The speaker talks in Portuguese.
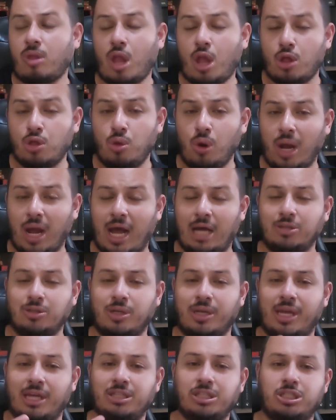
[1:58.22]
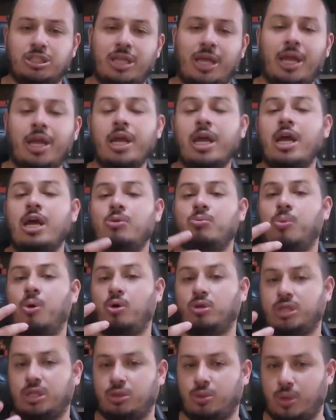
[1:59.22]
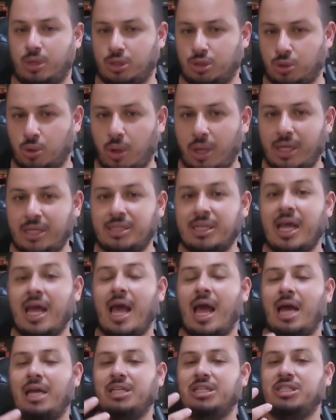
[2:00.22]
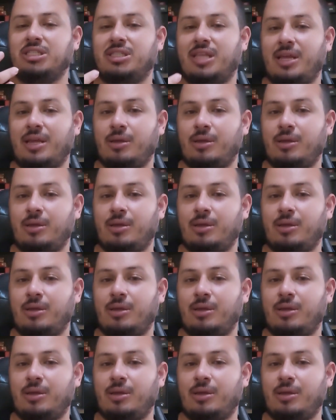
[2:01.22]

No caso aqui, a gente tem boas atuações, a gente tem